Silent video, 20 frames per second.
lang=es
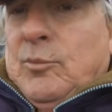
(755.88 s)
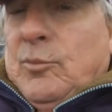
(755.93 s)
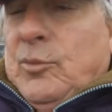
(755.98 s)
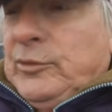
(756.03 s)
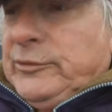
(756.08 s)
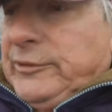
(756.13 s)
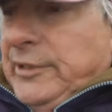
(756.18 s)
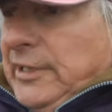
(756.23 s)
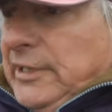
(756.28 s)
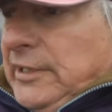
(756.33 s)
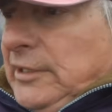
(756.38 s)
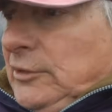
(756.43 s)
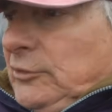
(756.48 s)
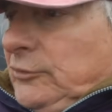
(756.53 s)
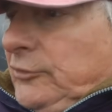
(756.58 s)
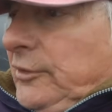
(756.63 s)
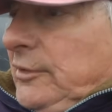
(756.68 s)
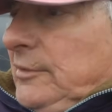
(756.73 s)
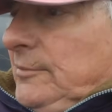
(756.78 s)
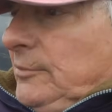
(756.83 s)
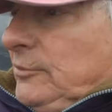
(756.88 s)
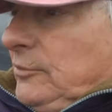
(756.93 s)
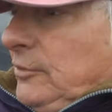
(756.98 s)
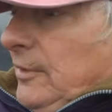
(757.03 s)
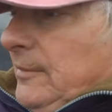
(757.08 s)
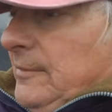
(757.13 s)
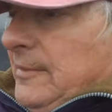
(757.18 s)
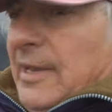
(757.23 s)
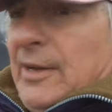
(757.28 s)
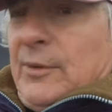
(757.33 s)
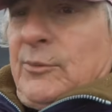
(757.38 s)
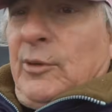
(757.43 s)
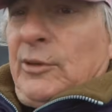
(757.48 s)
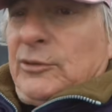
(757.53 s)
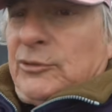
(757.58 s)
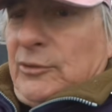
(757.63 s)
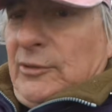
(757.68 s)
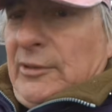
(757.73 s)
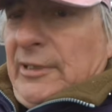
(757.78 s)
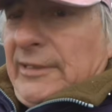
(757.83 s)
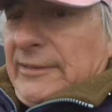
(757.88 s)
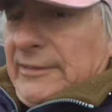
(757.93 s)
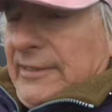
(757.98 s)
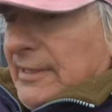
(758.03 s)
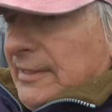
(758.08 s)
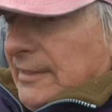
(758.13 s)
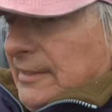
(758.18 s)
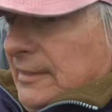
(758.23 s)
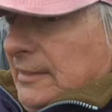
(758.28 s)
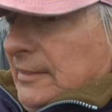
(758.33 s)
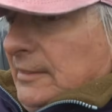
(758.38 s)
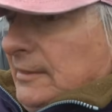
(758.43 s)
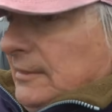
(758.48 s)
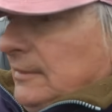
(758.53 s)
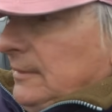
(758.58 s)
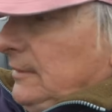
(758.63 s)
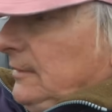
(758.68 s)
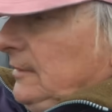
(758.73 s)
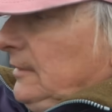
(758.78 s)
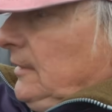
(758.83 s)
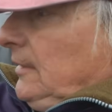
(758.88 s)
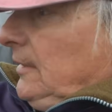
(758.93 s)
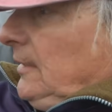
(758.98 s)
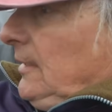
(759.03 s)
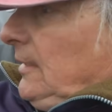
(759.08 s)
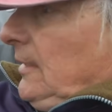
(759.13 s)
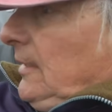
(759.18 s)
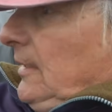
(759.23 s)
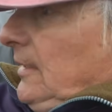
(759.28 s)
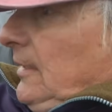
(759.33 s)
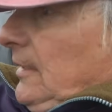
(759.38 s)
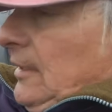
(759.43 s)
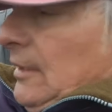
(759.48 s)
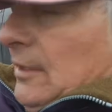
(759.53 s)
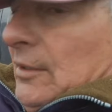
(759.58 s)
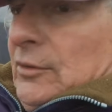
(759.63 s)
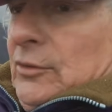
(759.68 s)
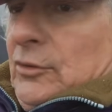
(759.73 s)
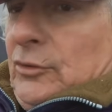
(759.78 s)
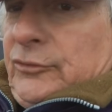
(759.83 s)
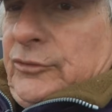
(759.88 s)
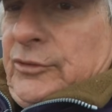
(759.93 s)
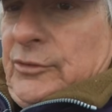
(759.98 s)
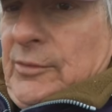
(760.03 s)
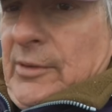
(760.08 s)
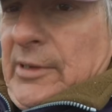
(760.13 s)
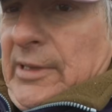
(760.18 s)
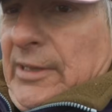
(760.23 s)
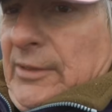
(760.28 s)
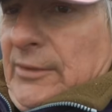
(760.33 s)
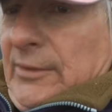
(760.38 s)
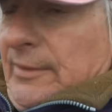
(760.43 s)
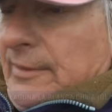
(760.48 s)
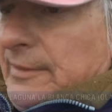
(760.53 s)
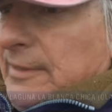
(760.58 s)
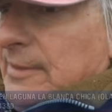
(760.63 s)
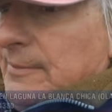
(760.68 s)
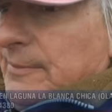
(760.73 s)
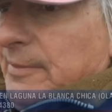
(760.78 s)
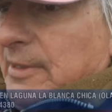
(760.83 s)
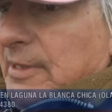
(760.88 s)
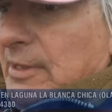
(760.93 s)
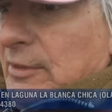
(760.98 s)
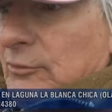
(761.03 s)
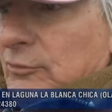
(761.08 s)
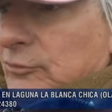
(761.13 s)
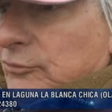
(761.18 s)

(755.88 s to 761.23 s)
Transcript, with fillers: Muy tranquilo, seguimos todavía, 4 de la tarde. Los chicos acá de la barriga han pescado,